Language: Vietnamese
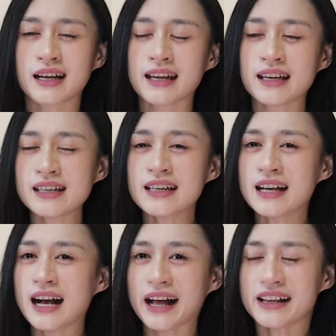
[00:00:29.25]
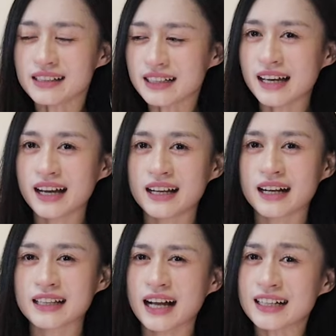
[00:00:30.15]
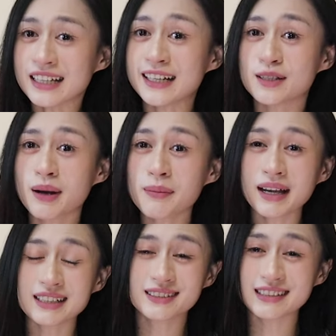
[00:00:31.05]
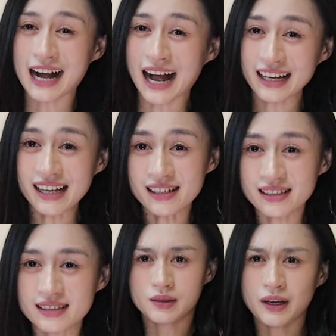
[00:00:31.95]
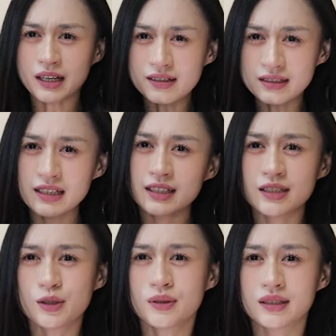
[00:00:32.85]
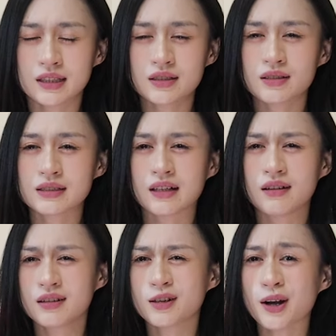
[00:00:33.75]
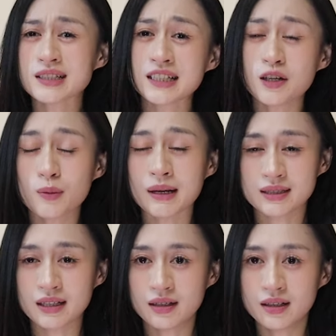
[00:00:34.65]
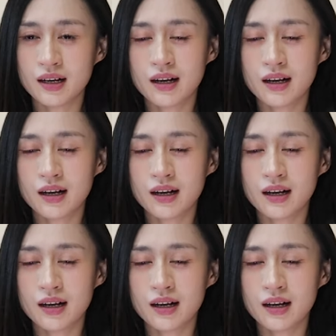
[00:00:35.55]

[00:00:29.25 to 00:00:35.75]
cái anh kia hay là cái thằng kia nó mắc bệnh sợ gái ấy và đương nhiên thì nhiều người sẽ cho rằng ở ờ, có cái gì đâu mà sợ